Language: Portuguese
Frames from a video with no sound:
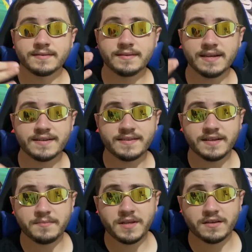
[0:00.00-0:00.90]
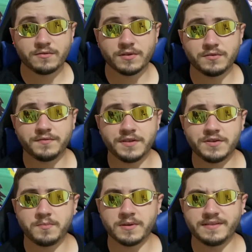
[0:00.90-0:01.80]
Terceira miniatura do
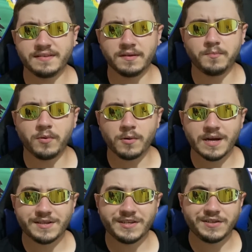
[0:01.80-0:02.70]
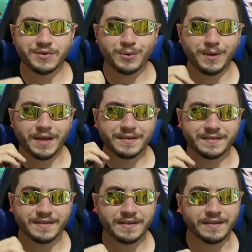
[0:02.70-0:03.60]
vídeo, pode ser que pouca gente
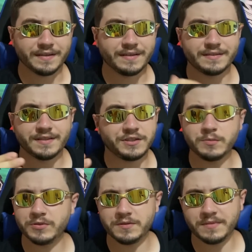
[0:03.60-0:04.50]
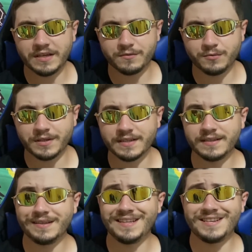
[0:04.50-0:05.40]
conheça esse tipo de miniatura
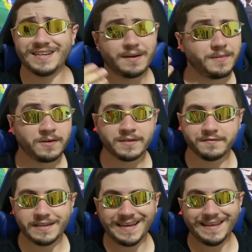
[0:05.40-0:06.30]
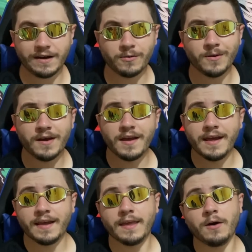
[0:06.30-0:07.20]
e de caminhão na vida real,
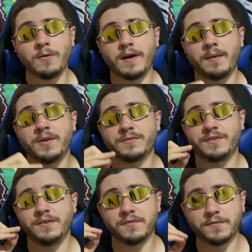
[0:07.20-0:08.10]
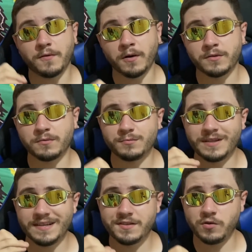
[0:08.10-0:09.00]
que é um caminhãozinho Photon 3